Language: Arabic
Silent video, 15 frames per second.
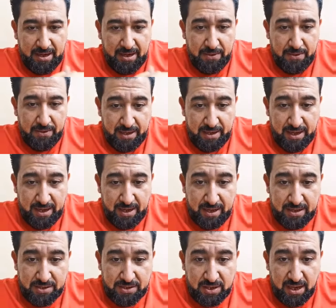الله
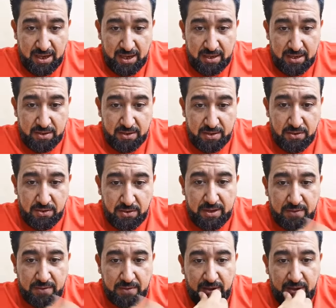وكيلك ناس جاي
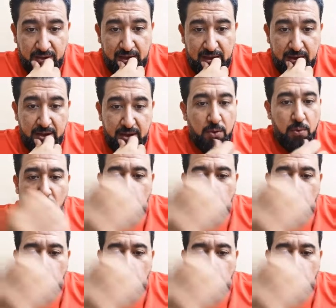تولد اطفال